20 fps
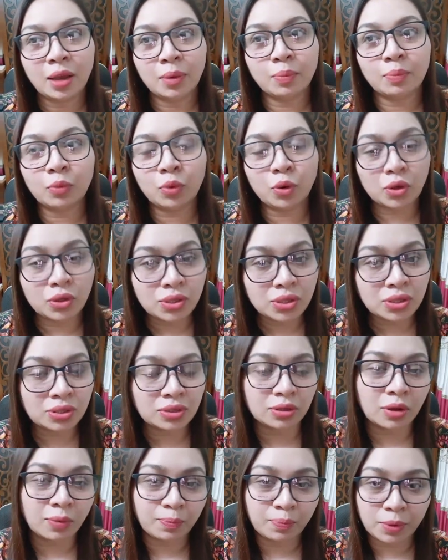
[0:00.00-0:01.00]
মোস্ট
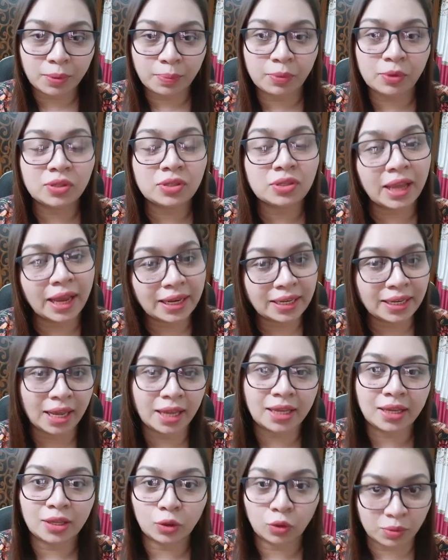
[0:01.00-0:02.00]
অফ পিপলস
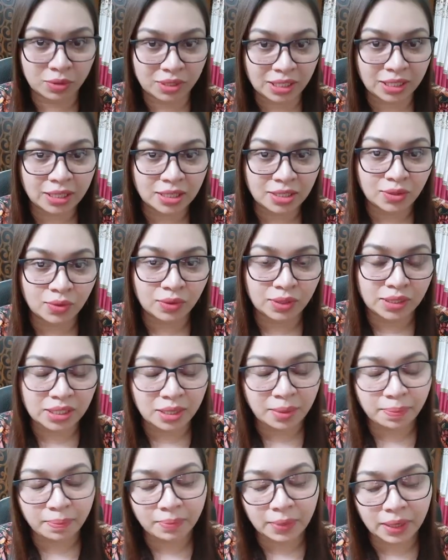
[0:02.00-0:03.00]
এইটাই কিন্তু জিজ্ঞেস করেছে
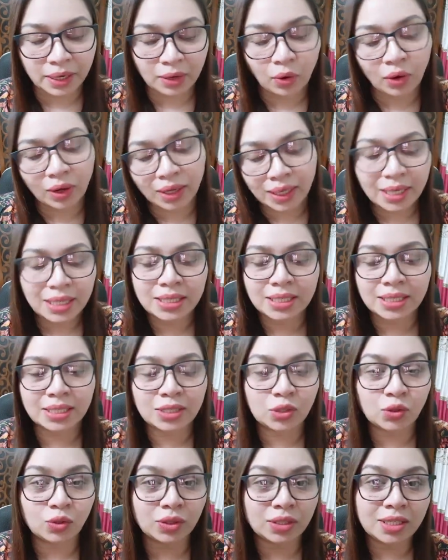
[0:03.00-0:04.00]
মানে অনেকেই
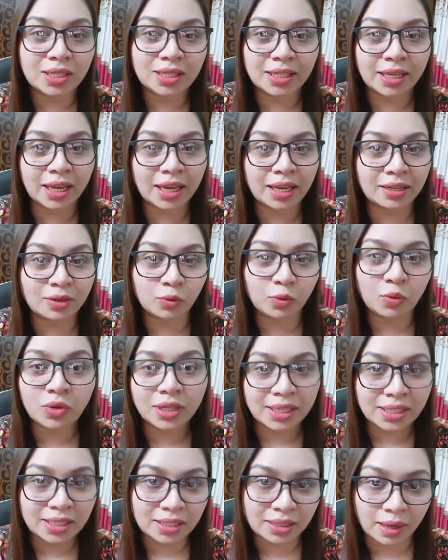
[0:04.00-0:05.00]
জিজ্ঞেস করে করেছে এই
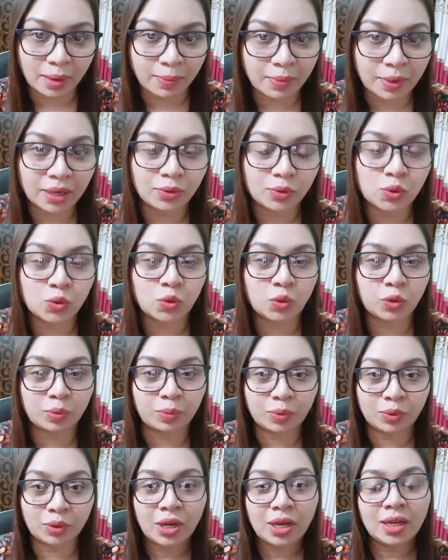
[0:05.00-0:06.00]
কোনটা আমরা ইউজ
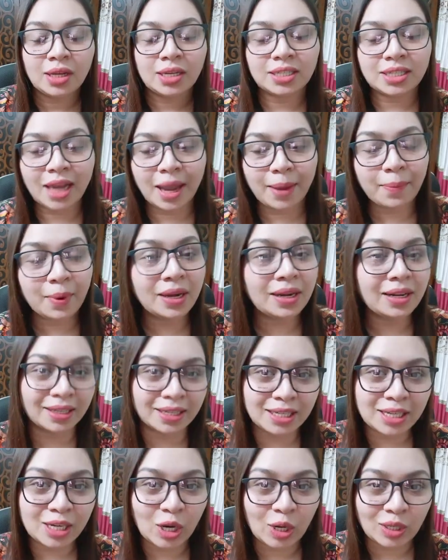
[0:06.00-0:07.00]
করব সাবান
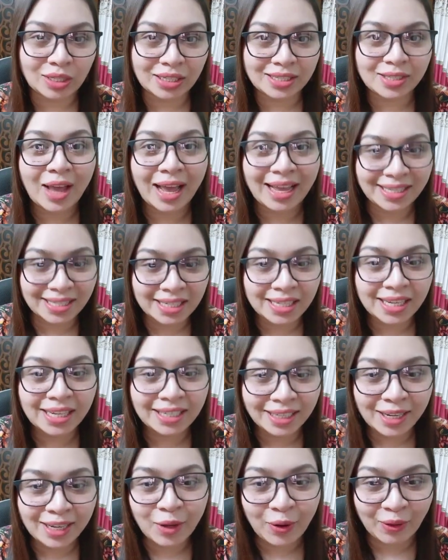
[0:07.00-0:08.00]
নাকি শাওয়ার জেল সো আজকে
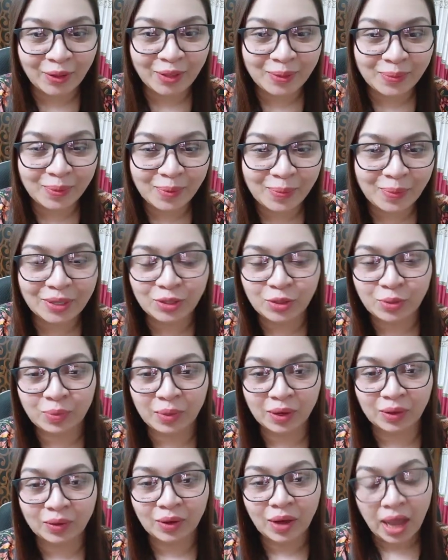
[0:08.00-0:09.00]
এটা নিয়ে কথা বলবো একটু
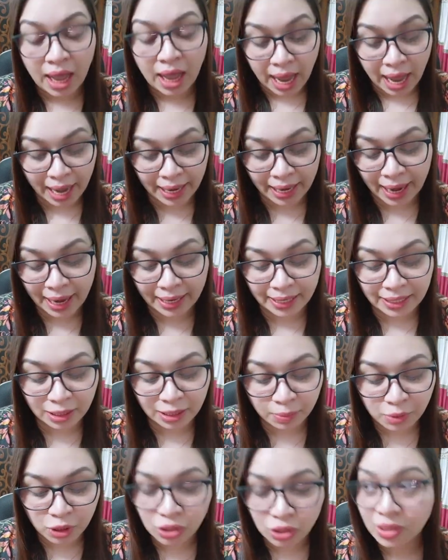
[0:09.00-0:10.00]
বলো আর আরেকটা
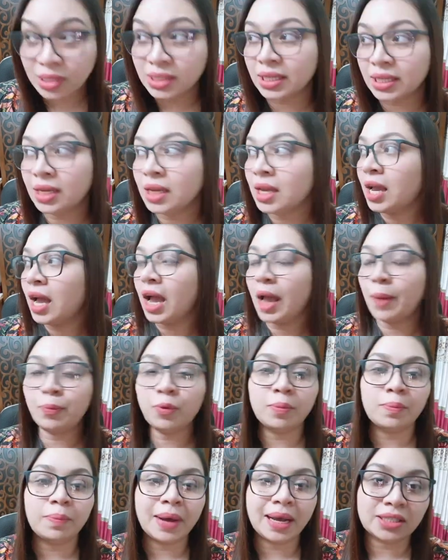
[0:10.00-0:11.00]
বিষয় যে
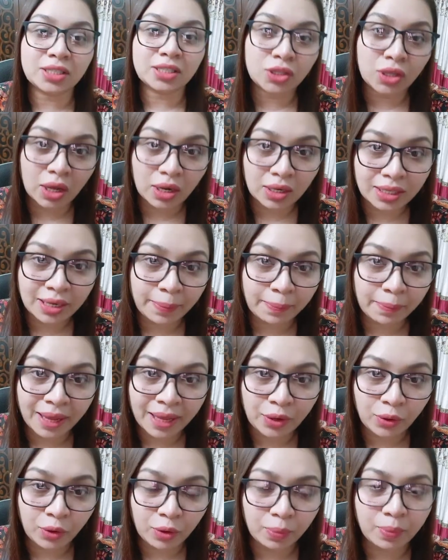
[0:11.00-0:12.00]
আপু বাথ সল্ট
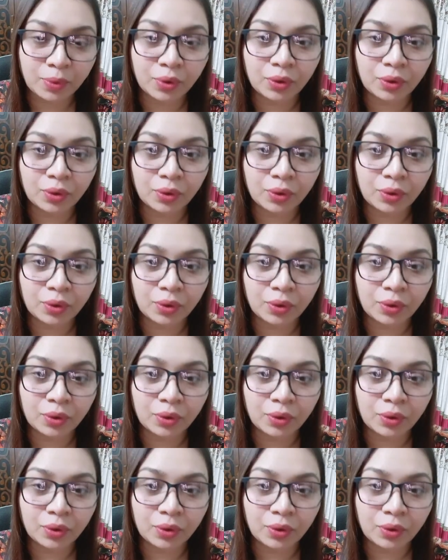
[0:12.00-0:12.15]
অ্যাপ্লাই করব